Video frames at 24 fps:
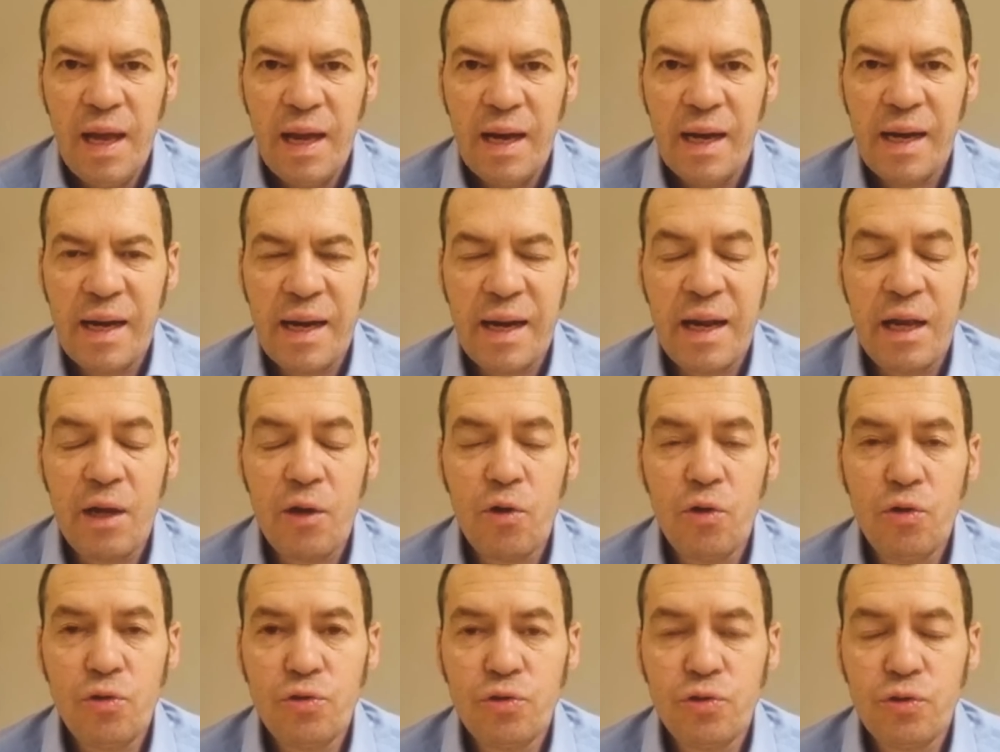
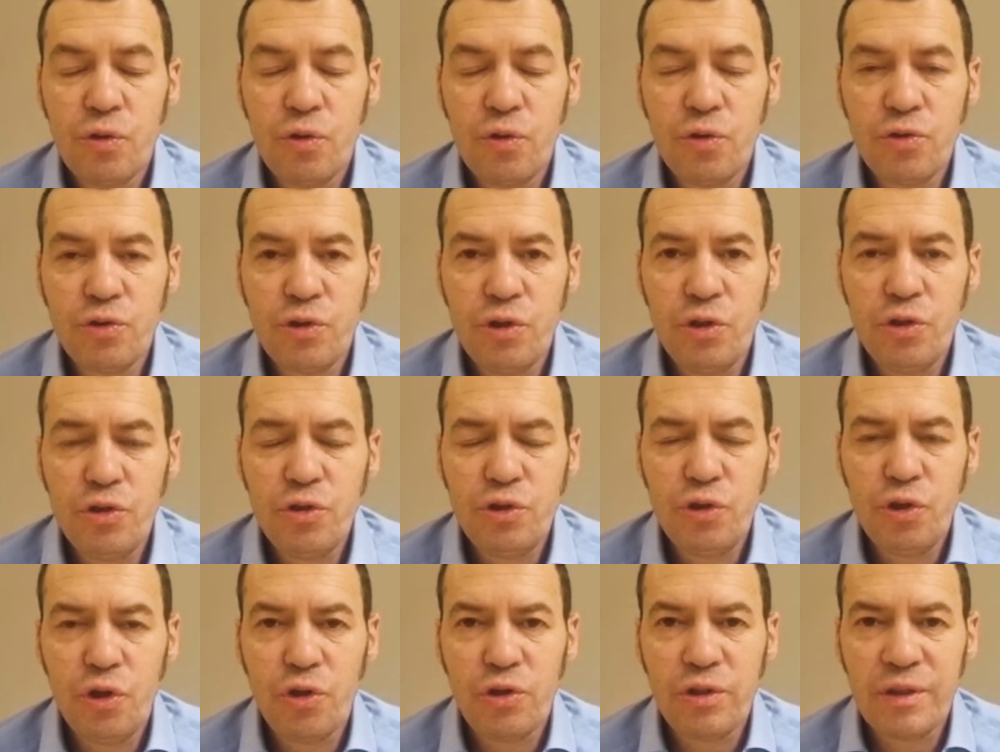
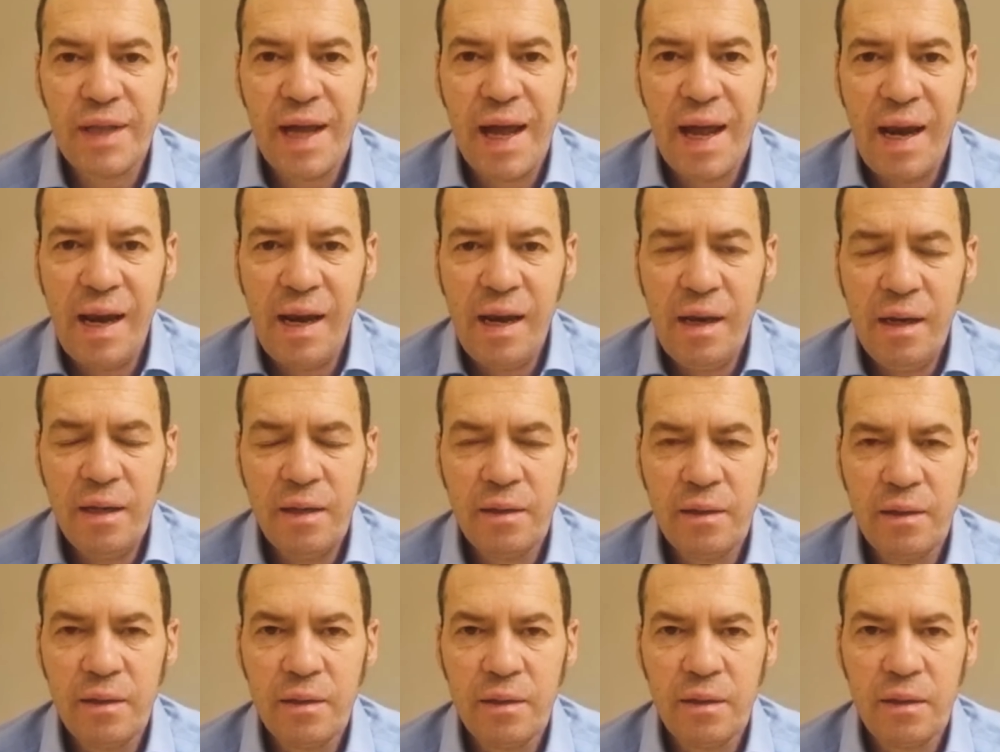reconstrucción total
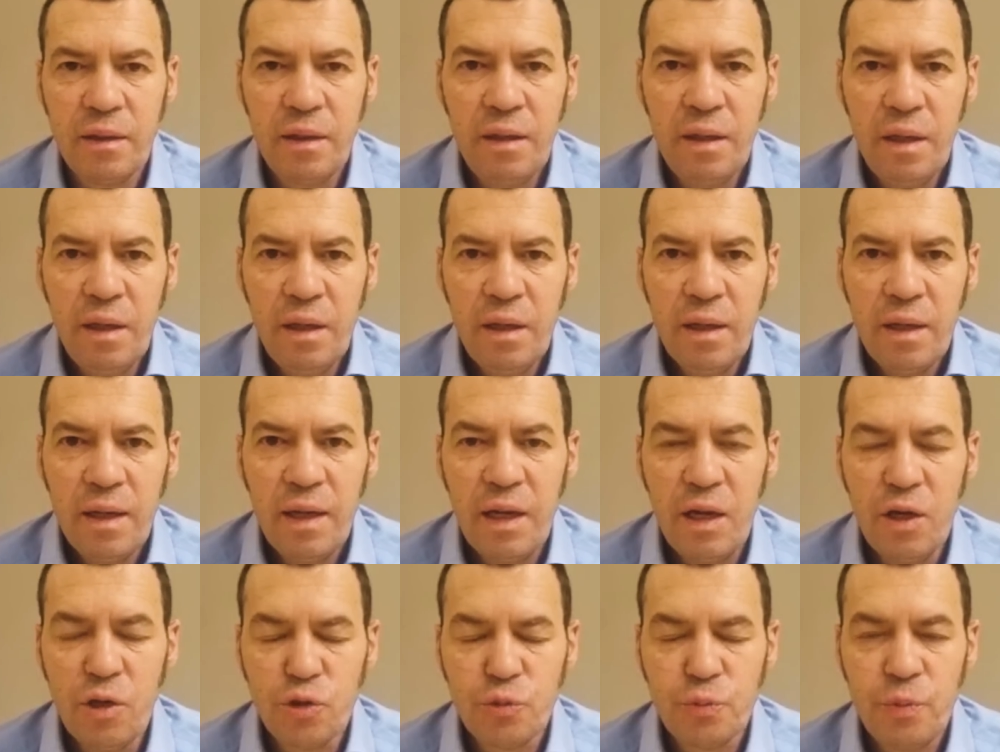
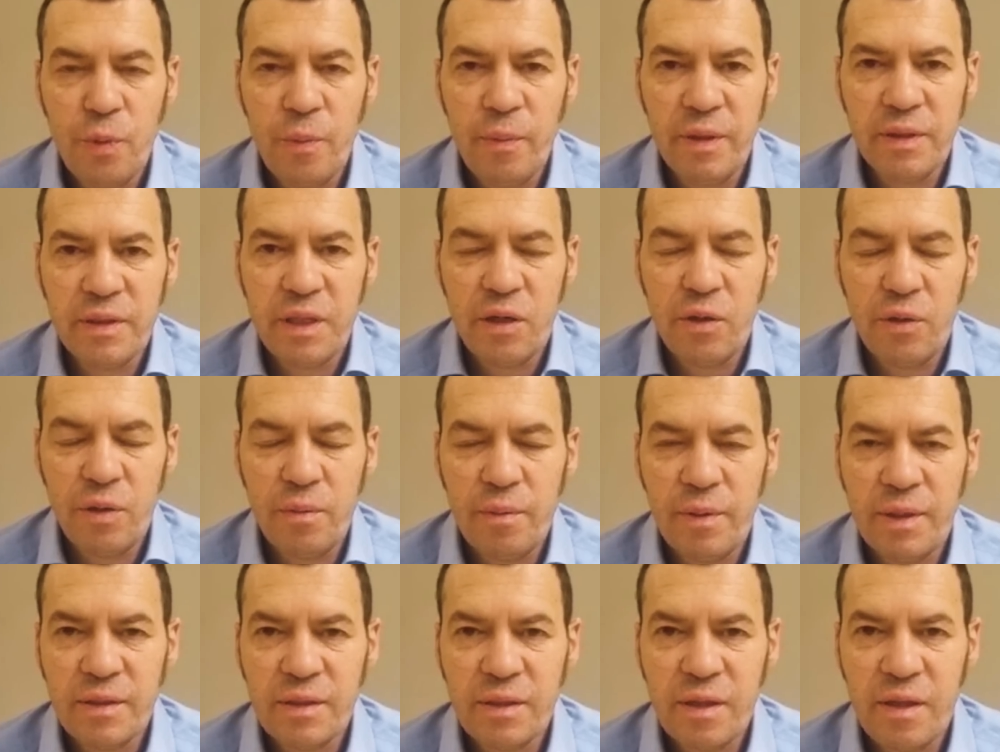en los Pumas de la
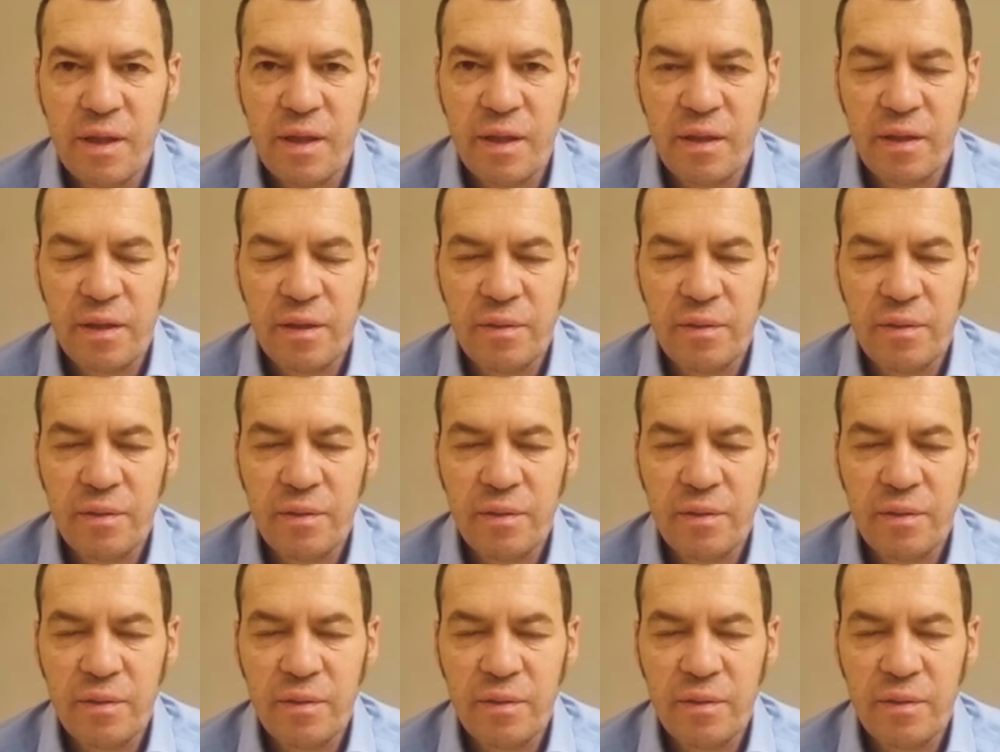universidad.